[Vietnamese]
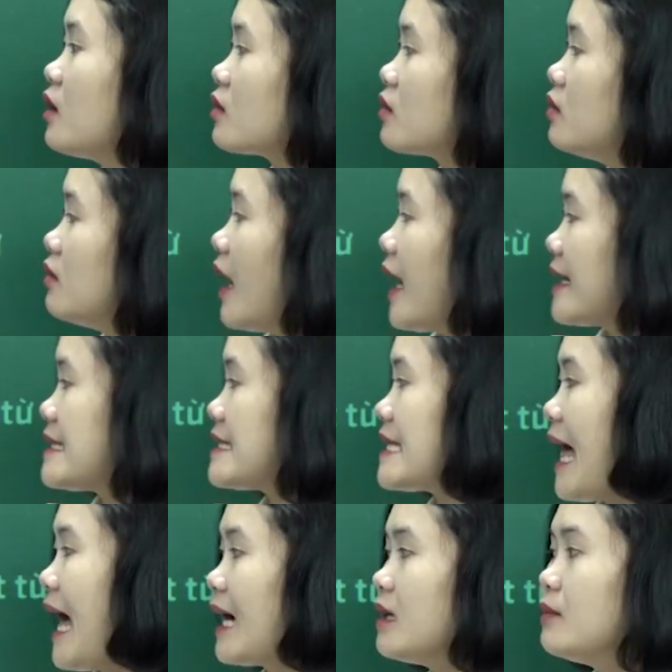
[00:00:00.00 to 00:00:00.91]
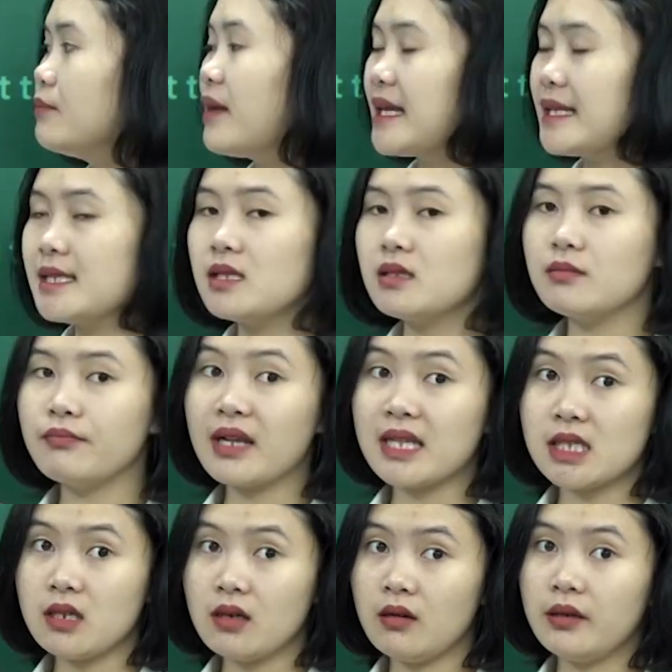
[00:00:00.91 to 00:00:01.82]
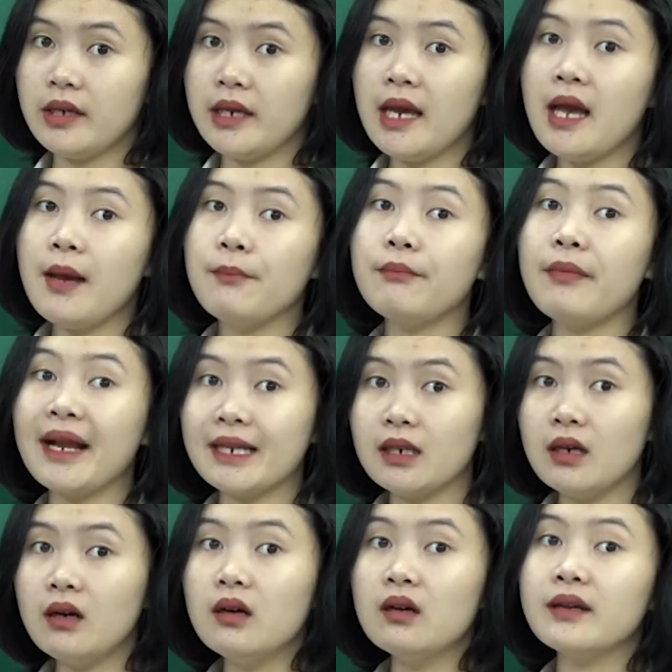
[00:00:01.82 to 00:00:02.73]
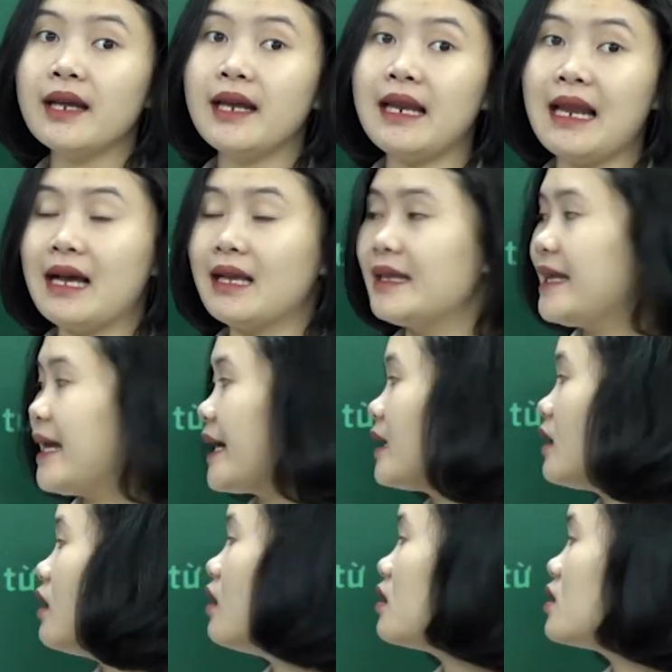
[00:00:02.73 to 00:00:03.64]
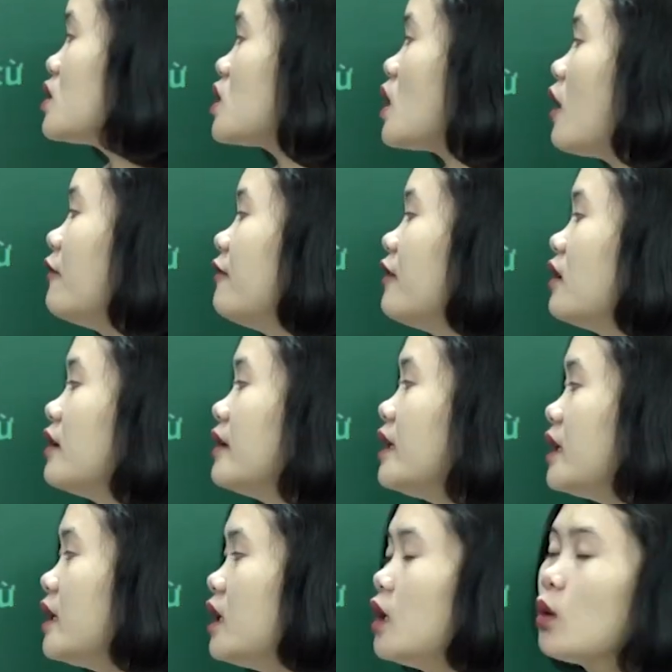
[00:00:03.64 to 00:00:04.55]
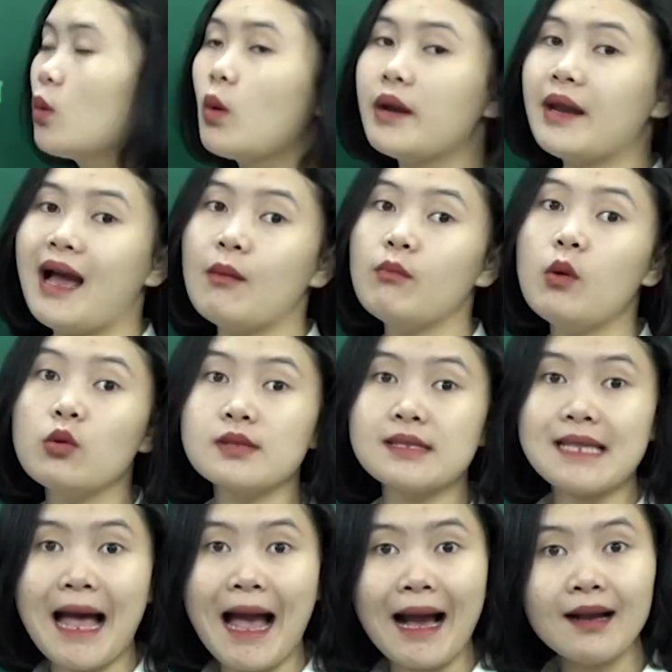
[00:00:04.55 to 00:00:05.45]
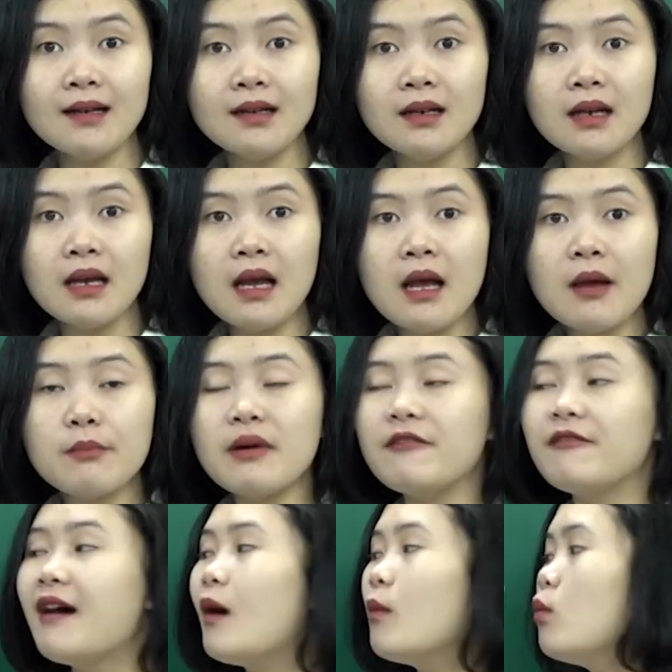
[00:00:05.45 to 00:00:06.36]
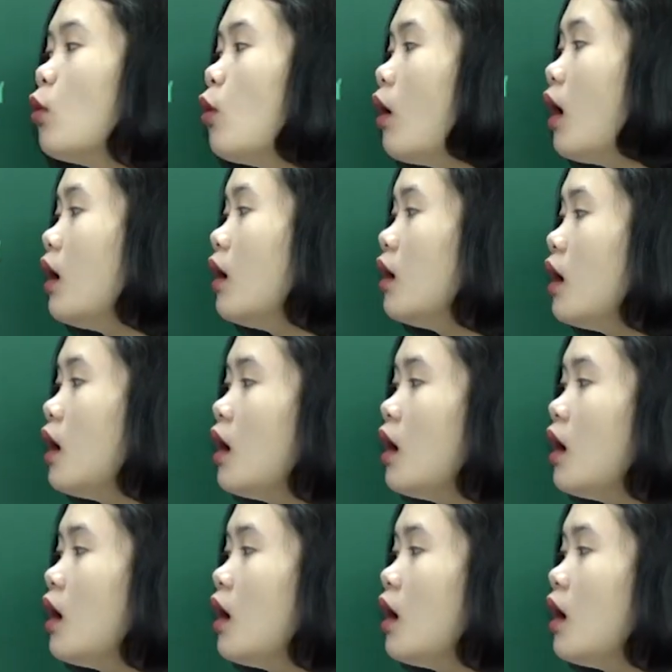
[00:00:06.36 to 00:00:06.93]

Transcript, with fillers: từ ánh sáng mạnh, mặt trời mạnh hơn hay là nhanh hơn so với quần áo màu sáng. Mà vào mùa